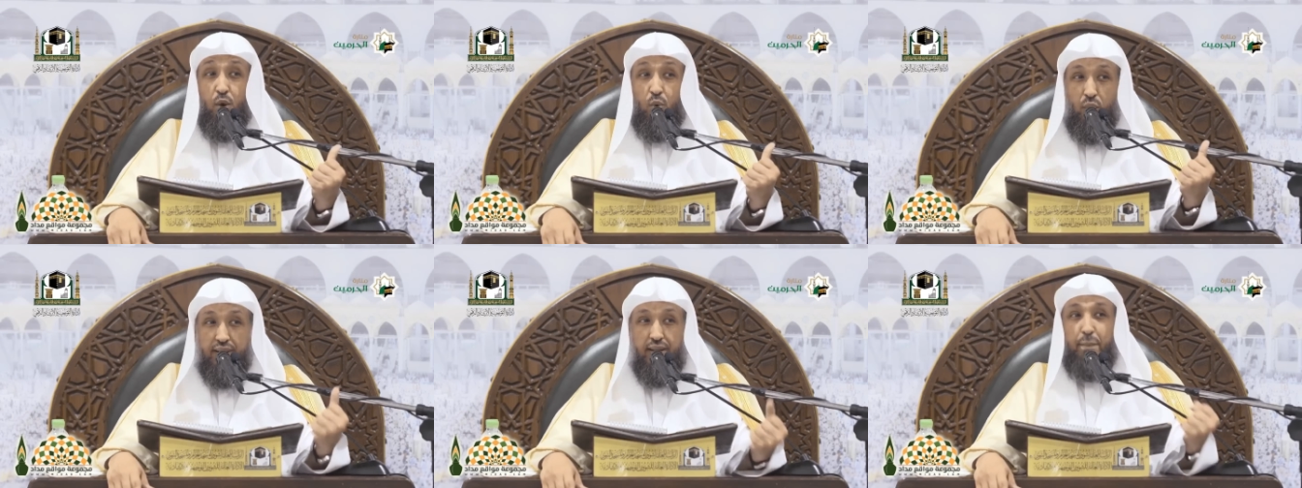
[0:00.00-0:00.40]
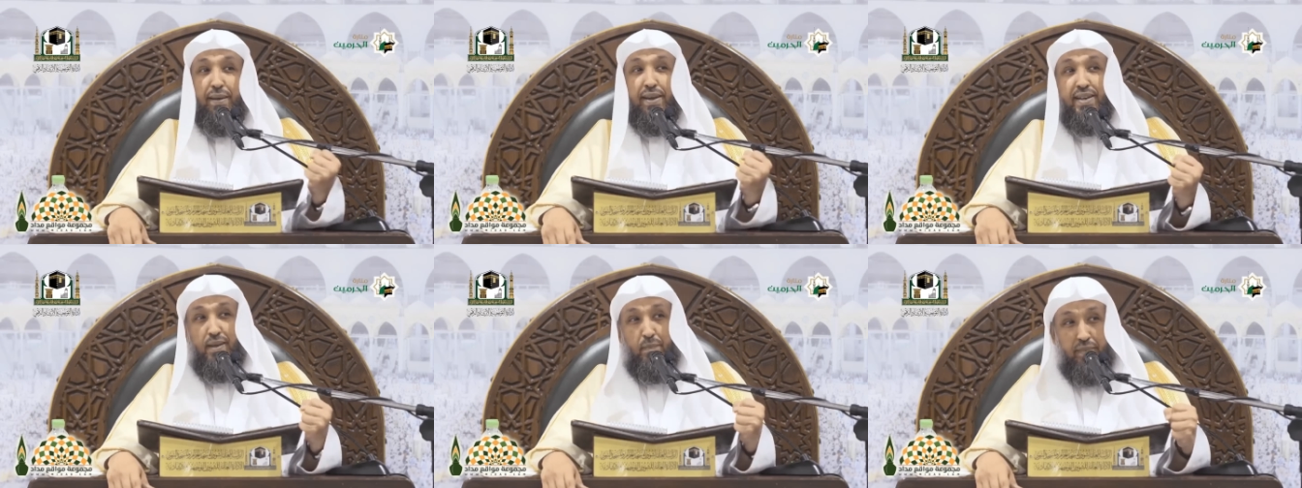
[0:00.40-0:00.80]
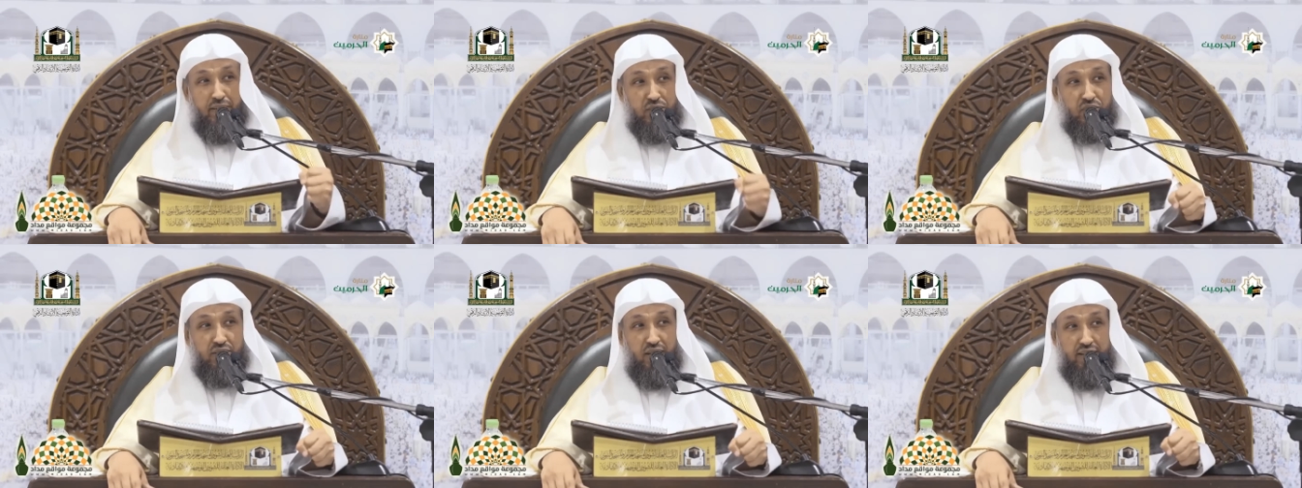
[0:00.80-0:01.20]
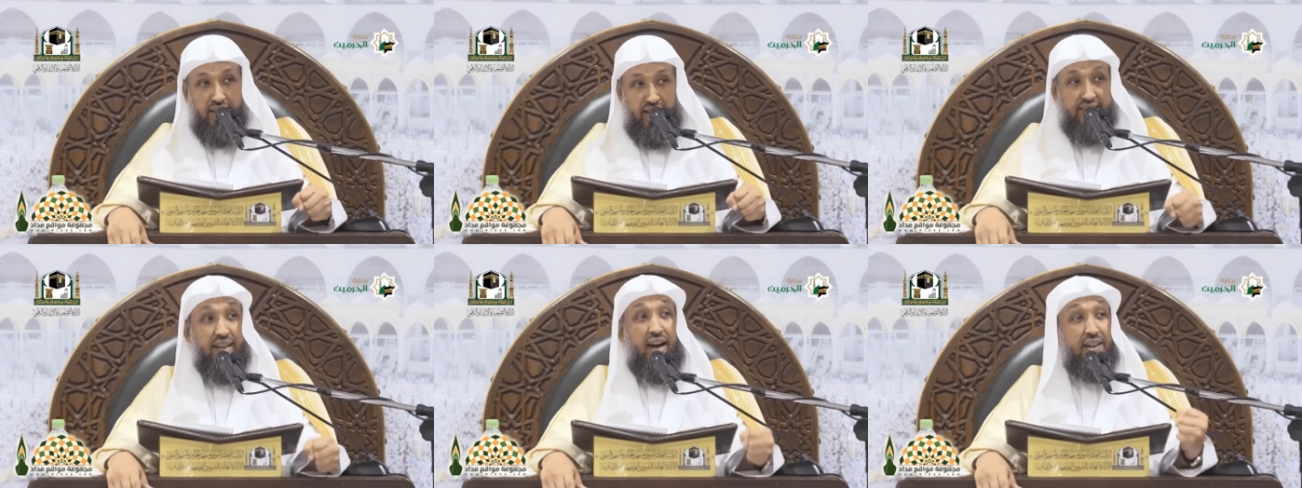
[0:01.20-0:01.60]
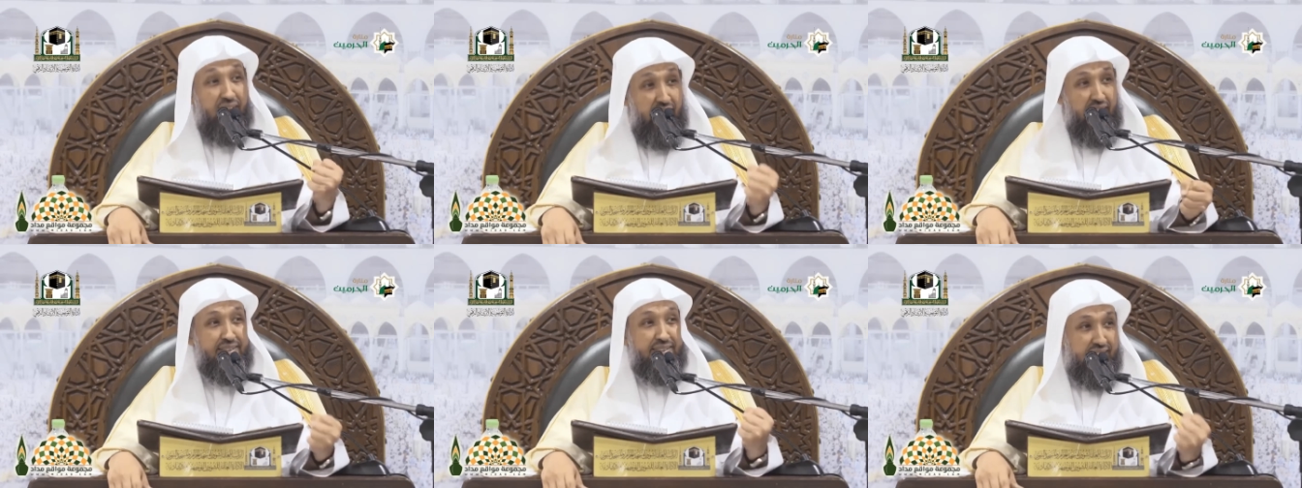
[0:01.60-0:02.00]
ونبيا من الصالحين
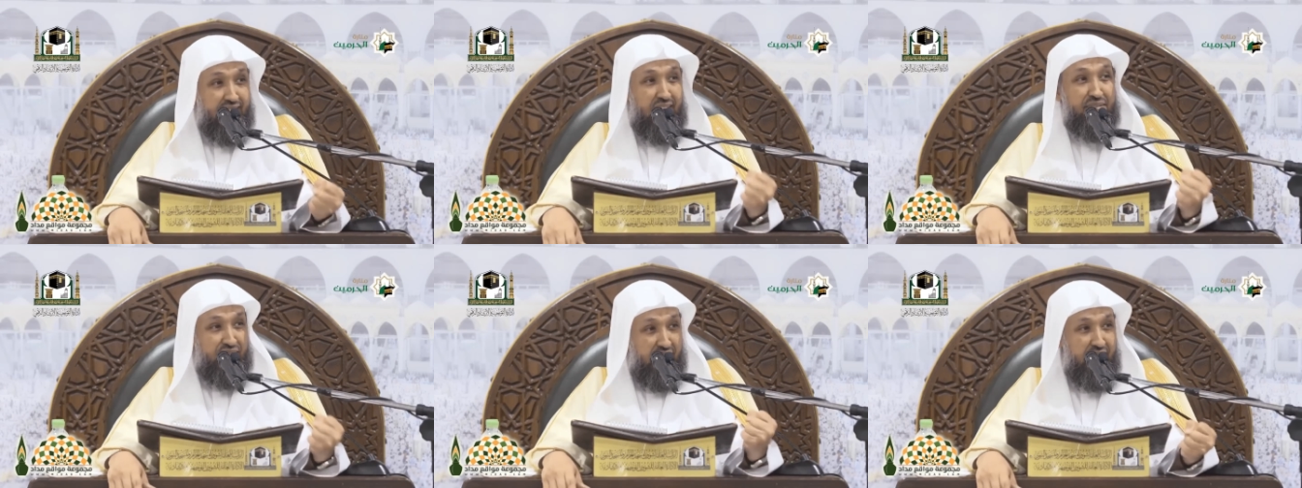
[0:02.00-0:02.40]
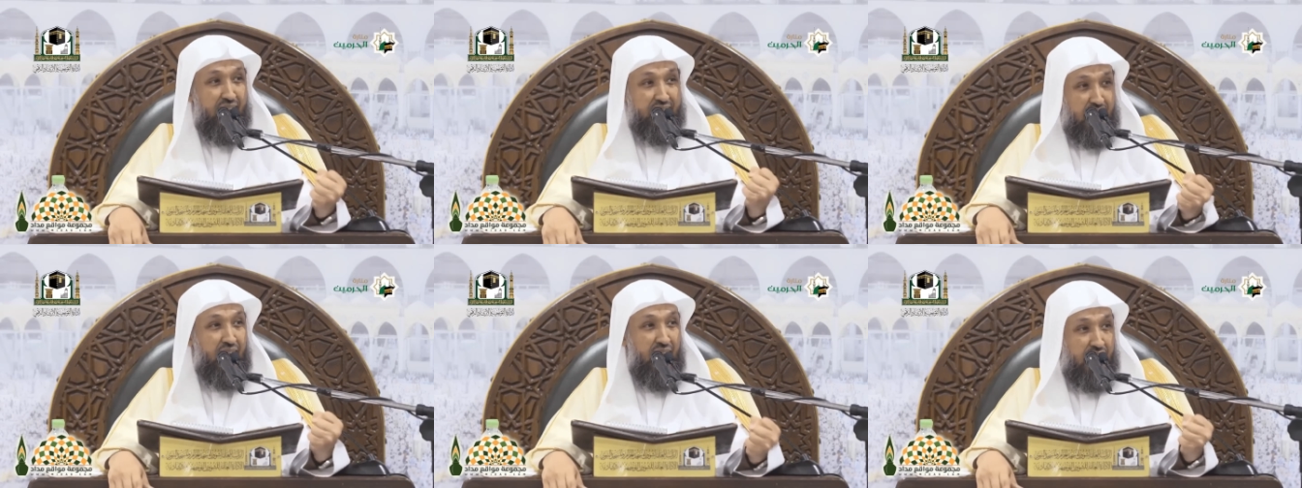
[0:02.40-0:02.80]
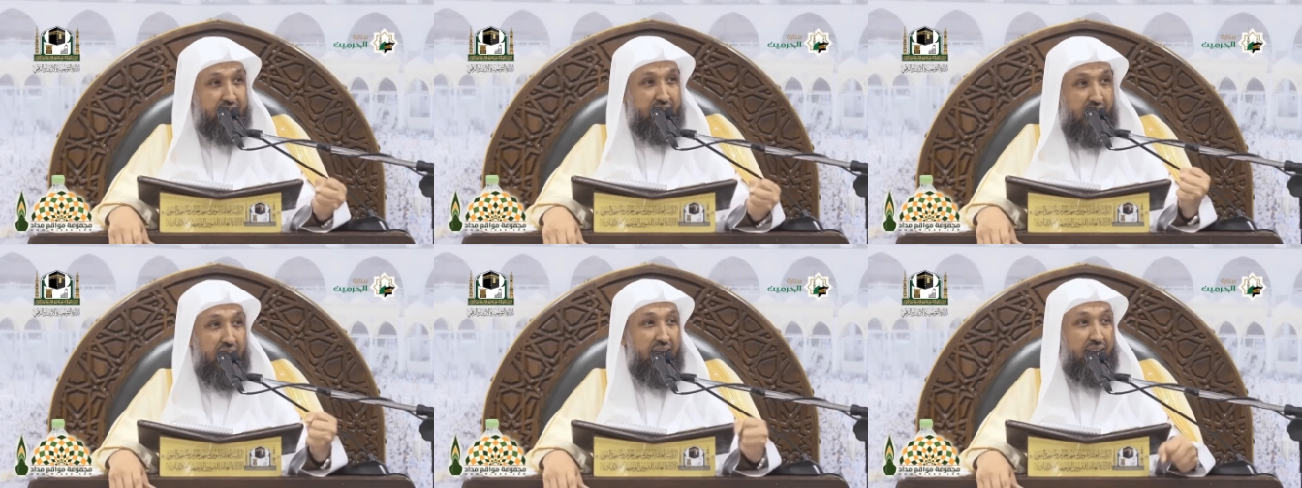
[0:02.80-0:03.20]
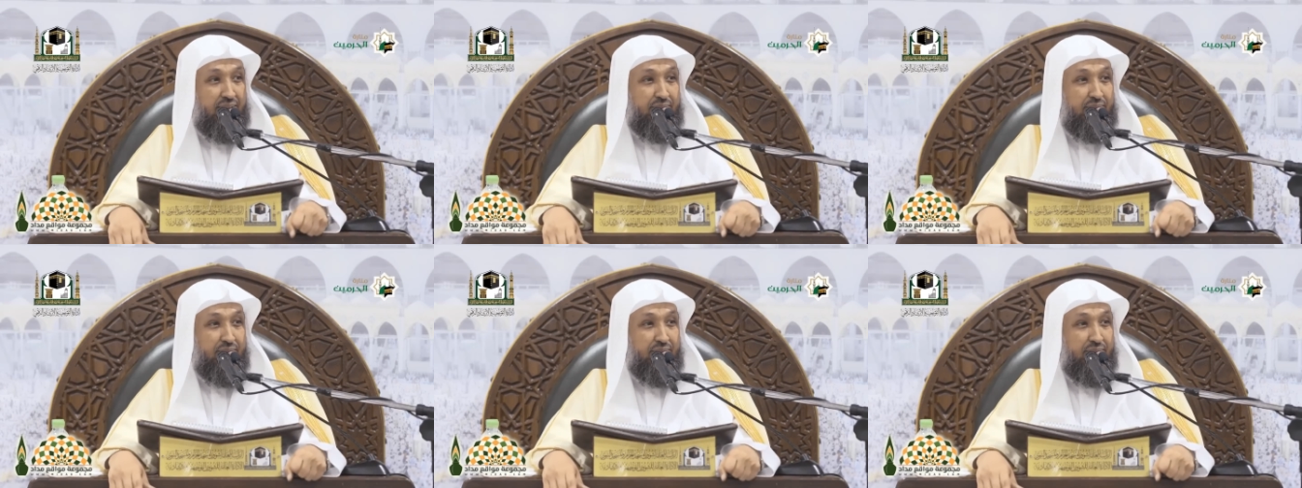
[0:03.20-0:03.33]
أرأيت كيف يأتي العطاء